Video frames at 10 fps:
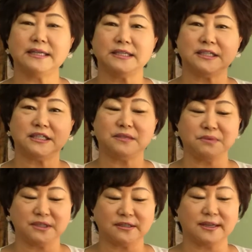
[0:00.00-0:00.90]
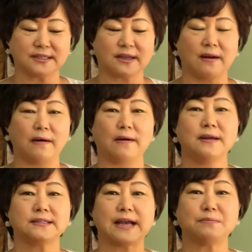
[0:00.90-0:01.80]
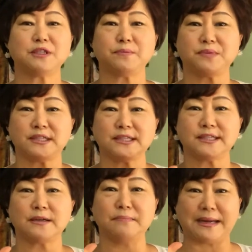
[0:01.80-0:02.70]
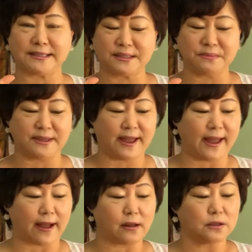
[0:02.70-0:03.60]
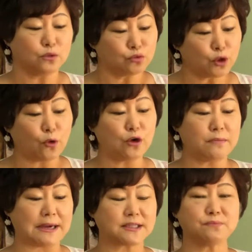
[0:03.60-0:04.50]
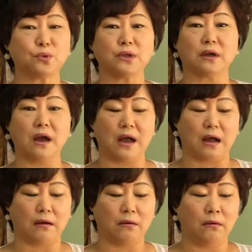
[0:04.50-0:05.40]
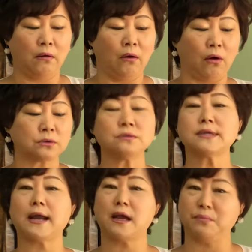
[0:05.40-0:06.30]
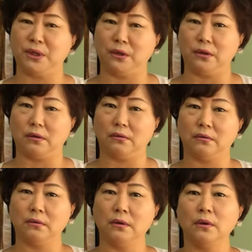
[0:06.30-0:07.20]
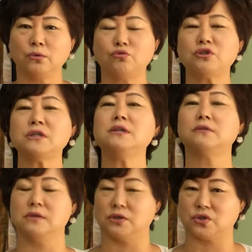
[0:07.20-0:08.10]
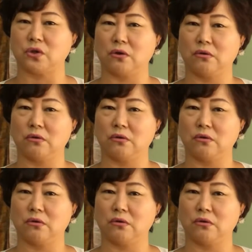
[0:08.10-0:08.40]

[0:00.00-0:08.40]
22절에서 37절 말씀인데 우리 오늘 말씀 보니까 어떤 사람이 귀신이 들렸어.